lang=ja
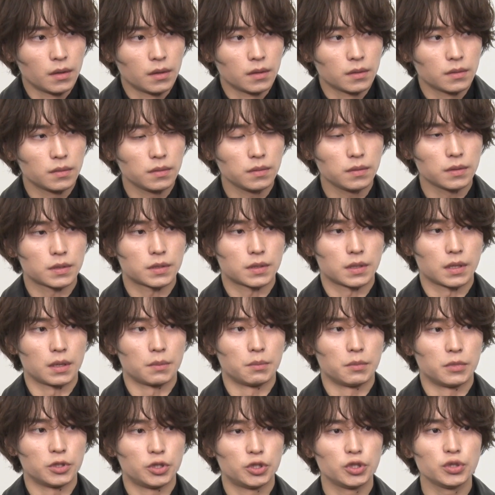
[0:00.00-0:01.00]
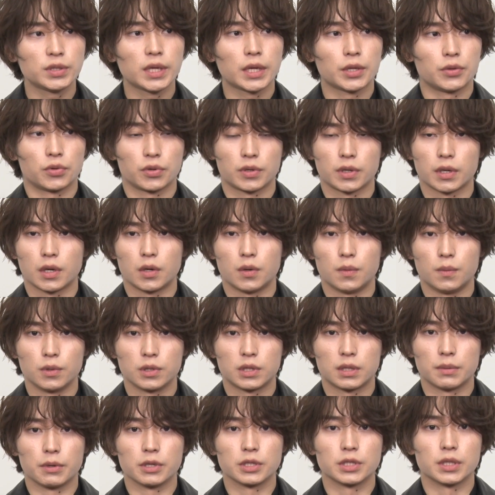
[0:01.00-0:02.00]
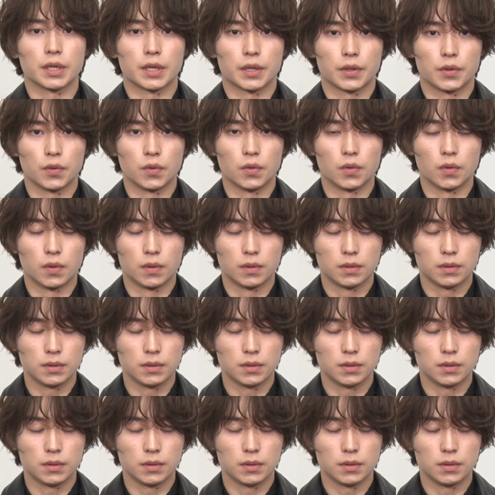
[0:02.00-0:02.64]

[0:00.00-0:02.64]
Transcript: そうですね、まあ、10代の時から思ってましたけど